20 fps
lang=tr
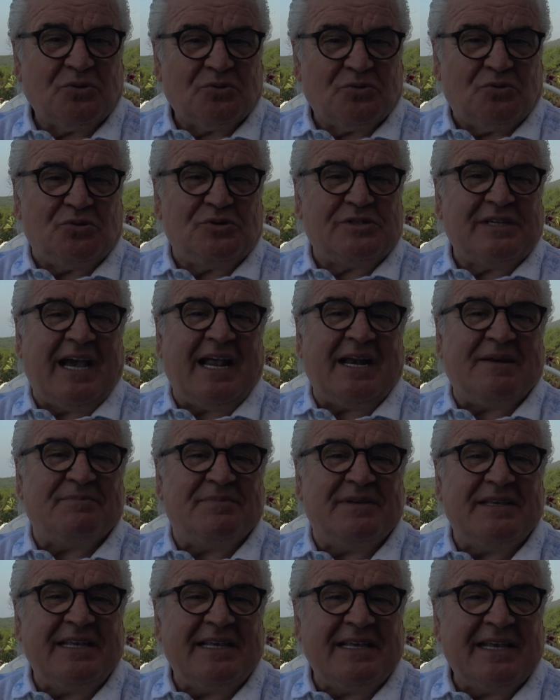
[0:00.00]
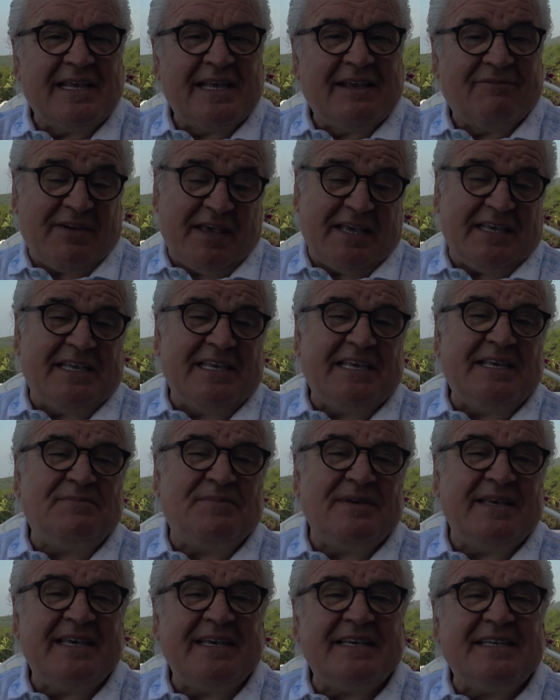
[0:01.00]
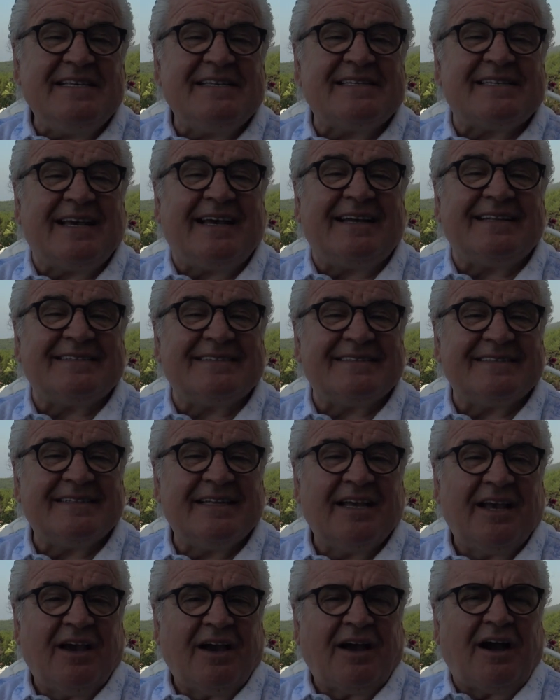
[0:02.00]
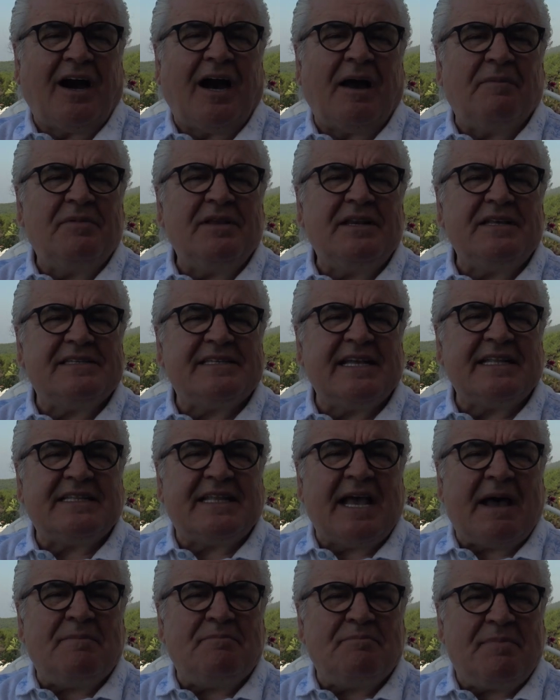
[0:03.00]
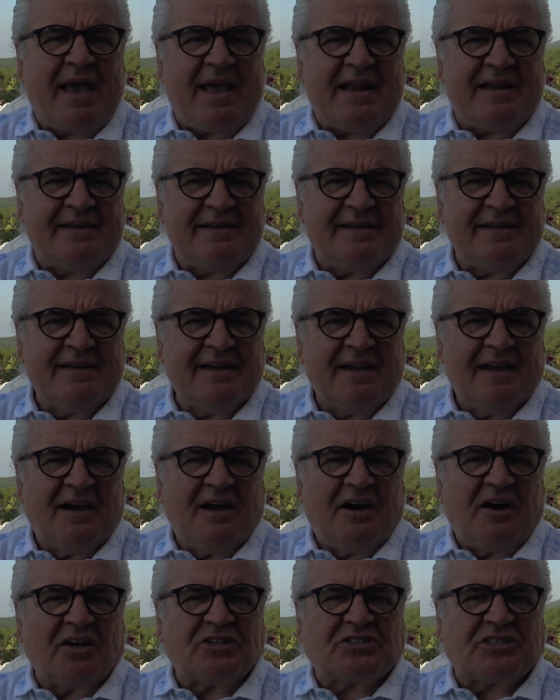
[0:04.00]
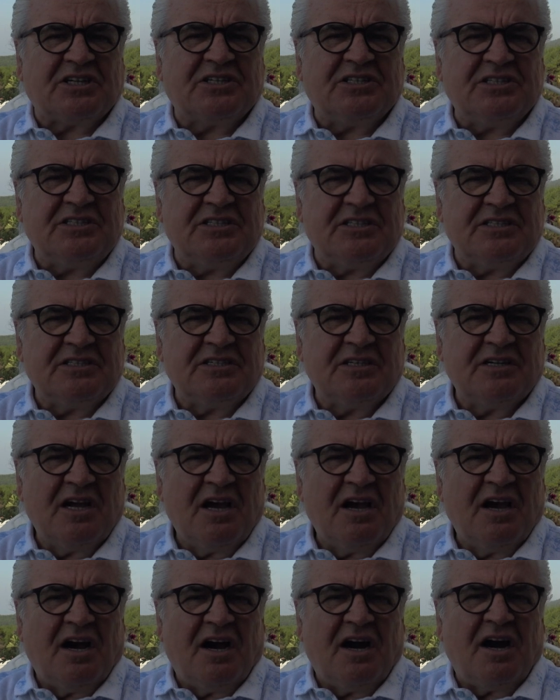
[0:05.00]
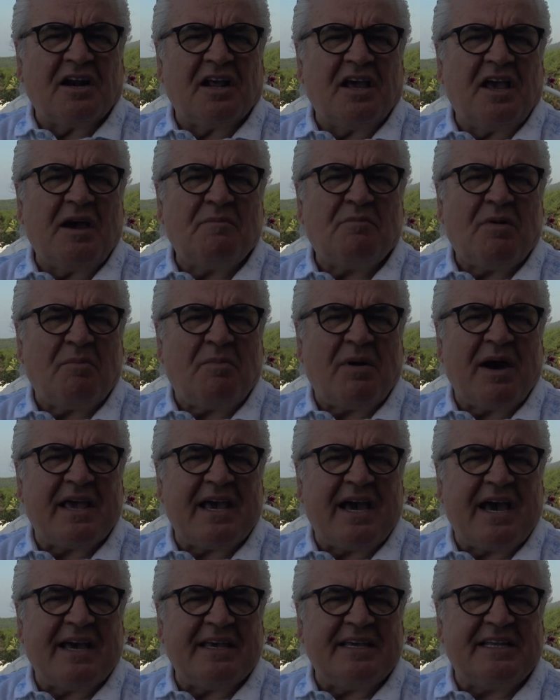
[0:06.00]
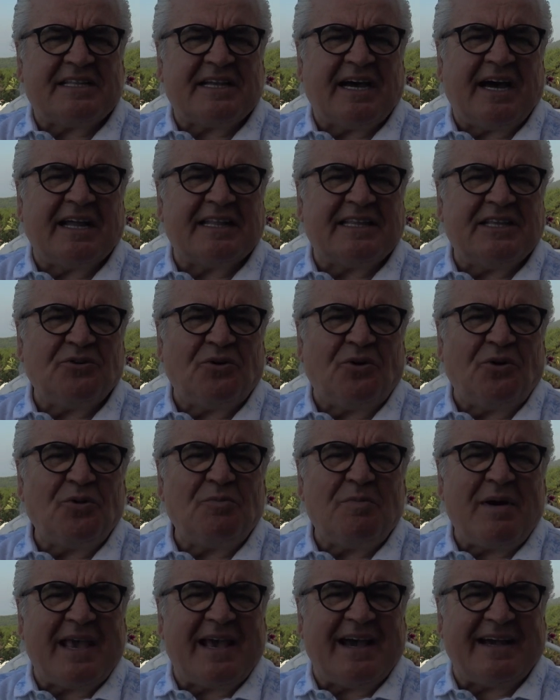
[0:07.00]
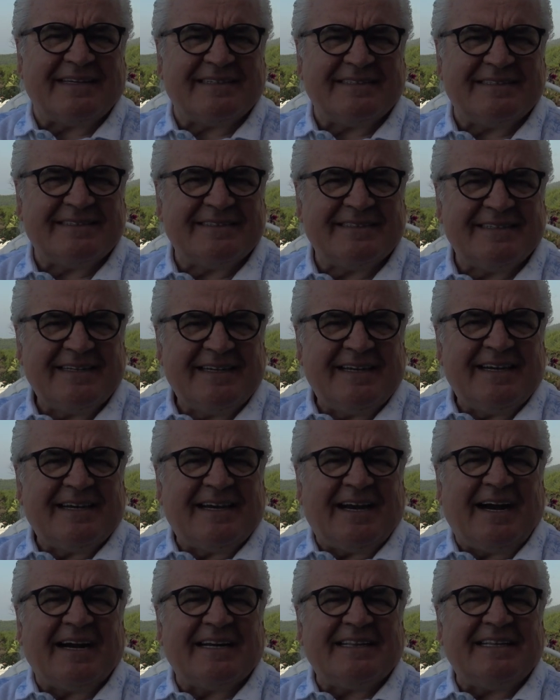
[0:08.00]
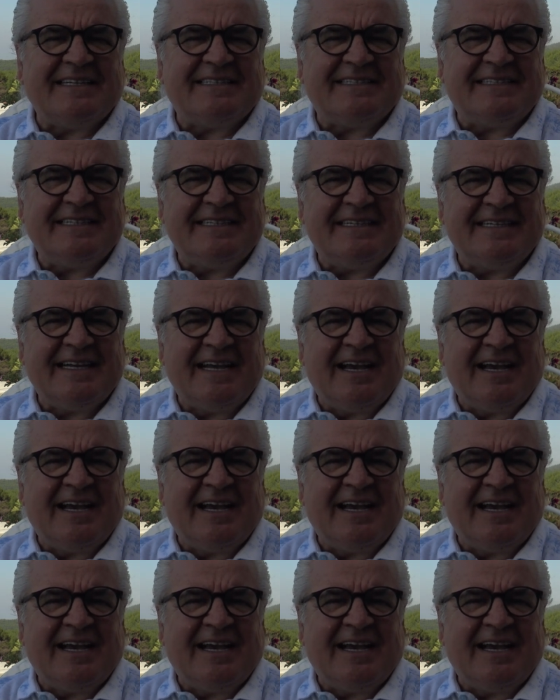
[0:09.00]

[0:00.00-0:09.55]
güzel bir ve iyi bir insan. Kabil ise tembel, haşarı, anaya babaya itaati olmayan, kardeşi